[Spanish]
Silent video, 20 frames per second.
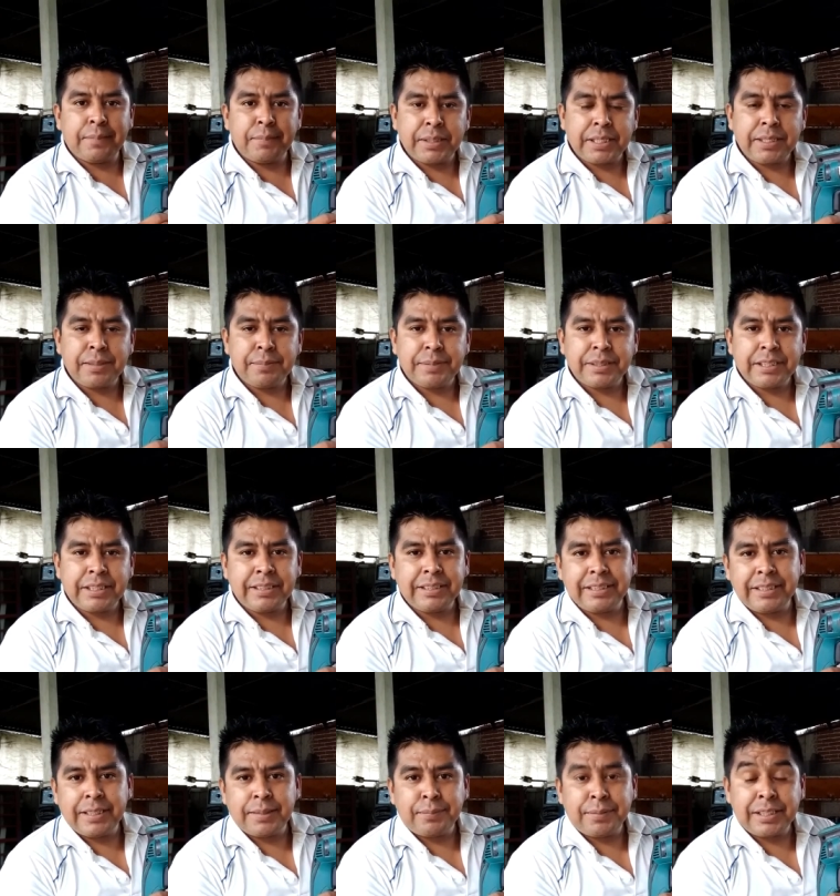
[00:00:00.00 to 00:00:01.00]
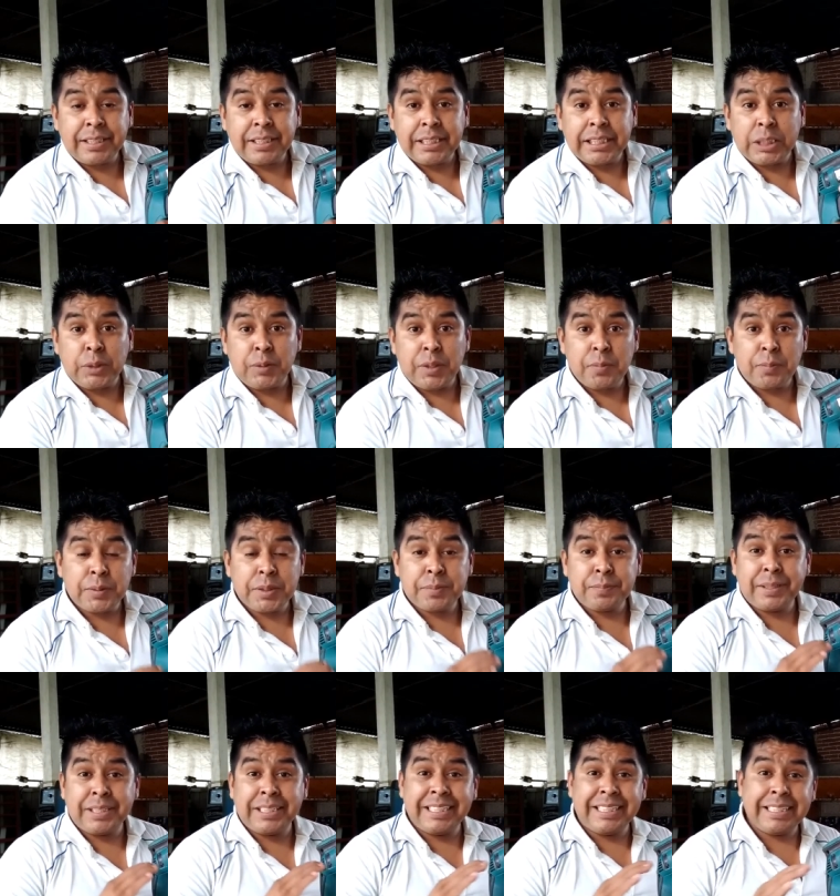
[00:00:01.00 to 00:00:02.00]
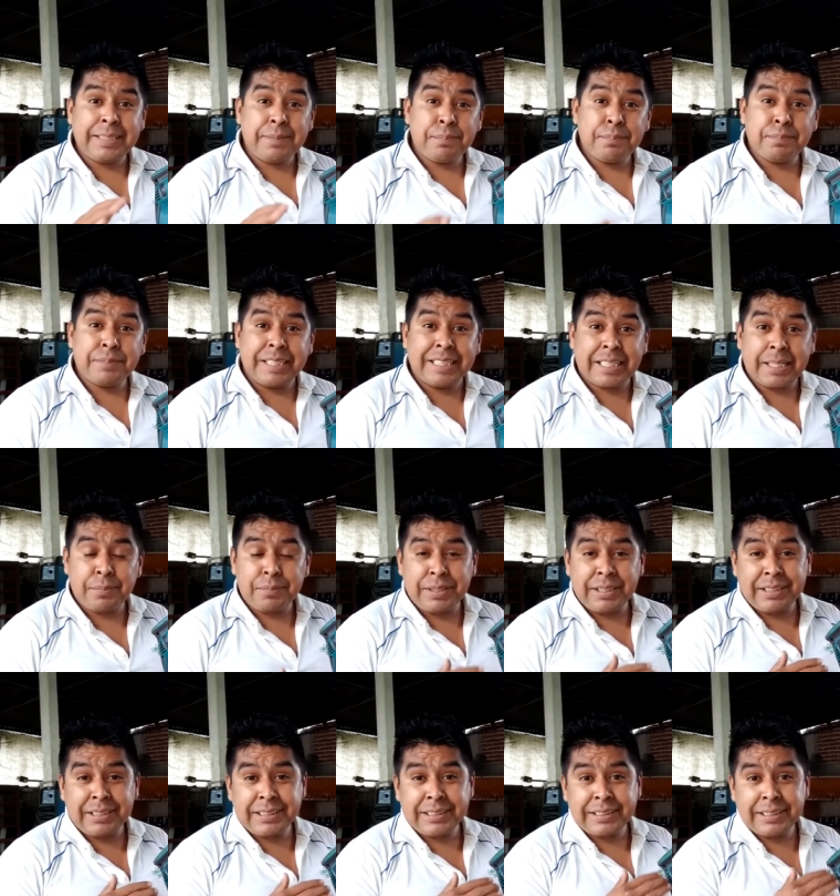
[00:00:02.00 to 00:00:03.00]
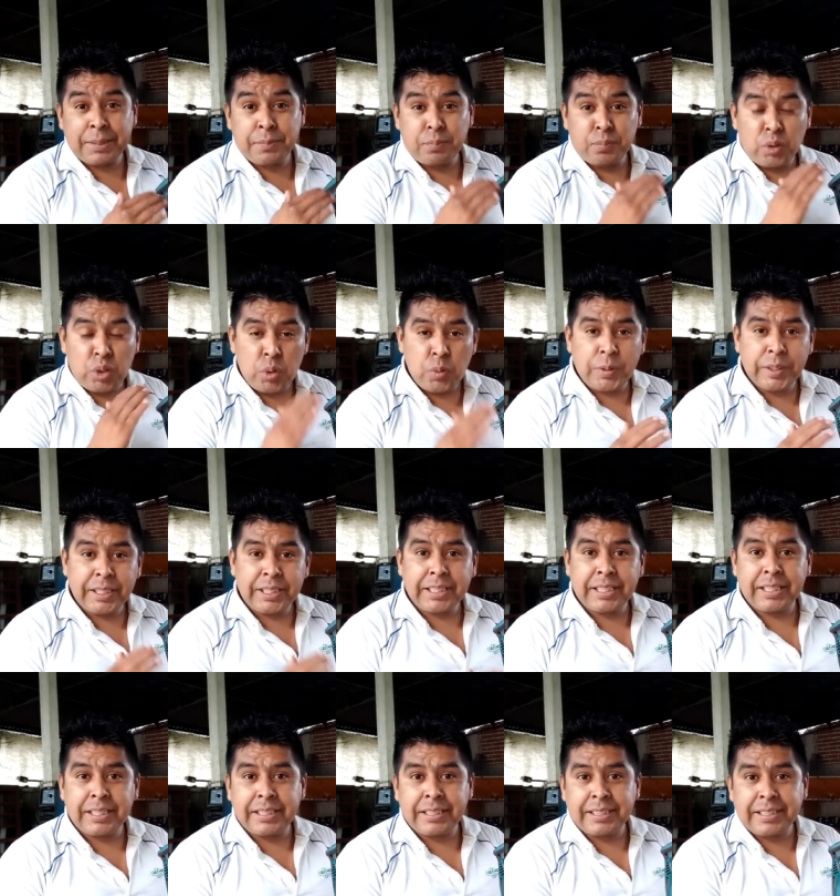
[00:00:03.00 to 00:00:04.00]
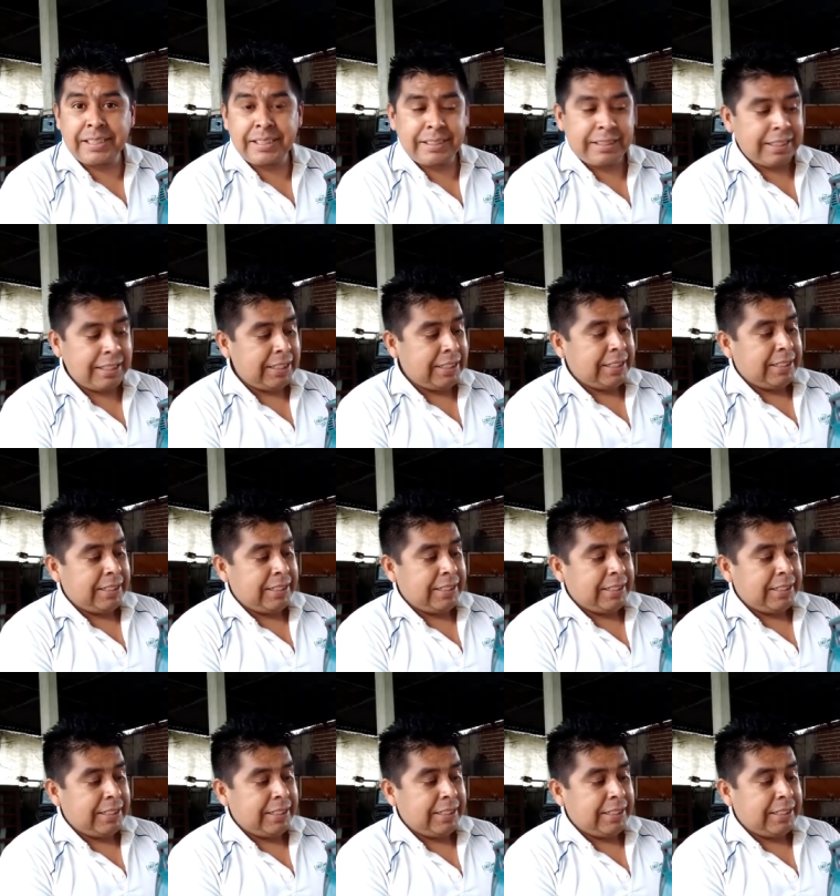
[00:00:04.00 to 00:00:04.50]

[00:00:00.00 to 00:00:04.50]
marca Maquita y la marca Dewalt pues manejan herramientas de muy buena calidad,